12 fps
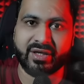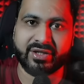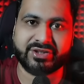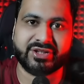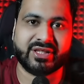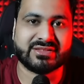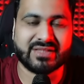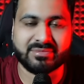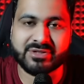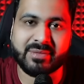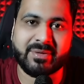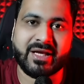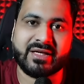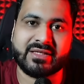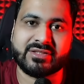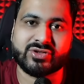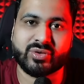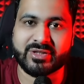ईशिका सबसे पहले
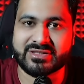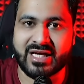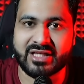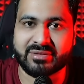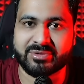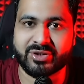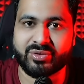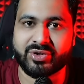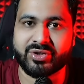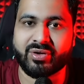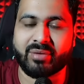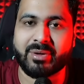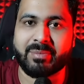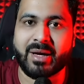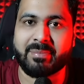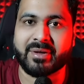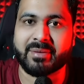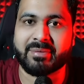सुबह सात बजे उठी और अपने
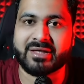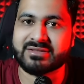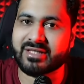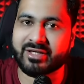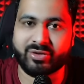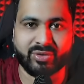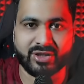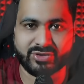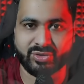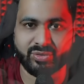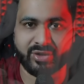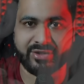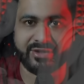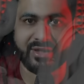पापा के पास जाके रोना शुरू कर